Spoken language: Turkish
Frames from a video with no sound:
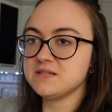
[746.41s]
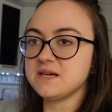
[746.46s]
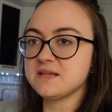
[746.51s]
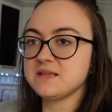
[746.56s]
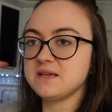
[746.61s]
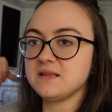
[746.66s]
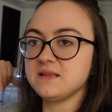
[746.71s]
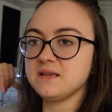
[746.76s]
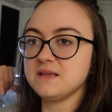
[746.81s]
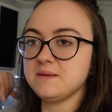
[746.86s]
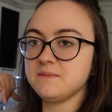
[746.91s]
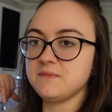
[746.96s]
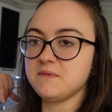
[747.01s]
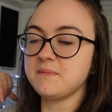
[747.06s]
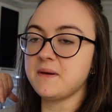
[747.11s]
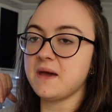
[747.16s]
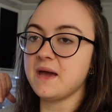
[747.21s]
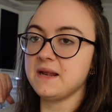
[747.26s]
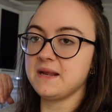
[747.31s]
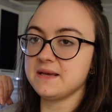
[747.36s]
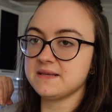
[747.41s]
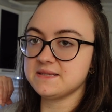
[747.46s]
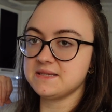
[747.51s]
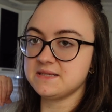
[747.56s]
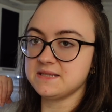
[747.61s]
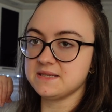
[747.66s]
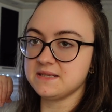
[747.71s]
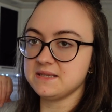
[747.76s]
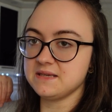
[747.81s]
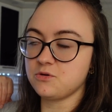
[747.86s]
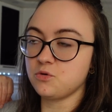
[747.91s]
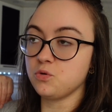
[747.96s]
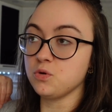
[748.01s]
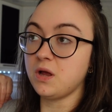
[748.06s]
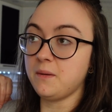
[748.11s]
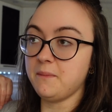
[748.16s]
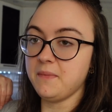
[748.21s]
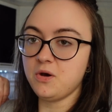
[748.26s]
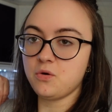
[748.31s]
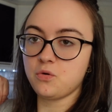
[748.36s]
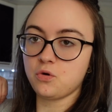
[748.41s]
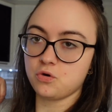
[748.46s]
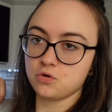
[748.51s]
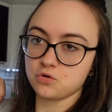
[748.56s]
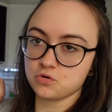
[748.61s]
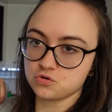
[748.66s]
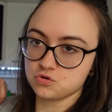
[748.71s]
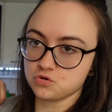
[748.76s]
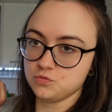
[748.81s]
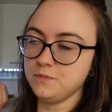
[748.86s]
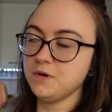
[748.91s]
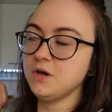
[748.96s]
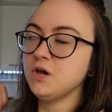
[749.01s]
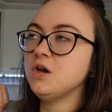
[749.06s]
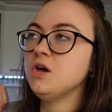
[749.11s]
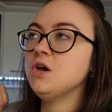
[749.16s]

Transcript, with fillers: Zaten dediğim gibi elektrikliyi kullanmaya korktum.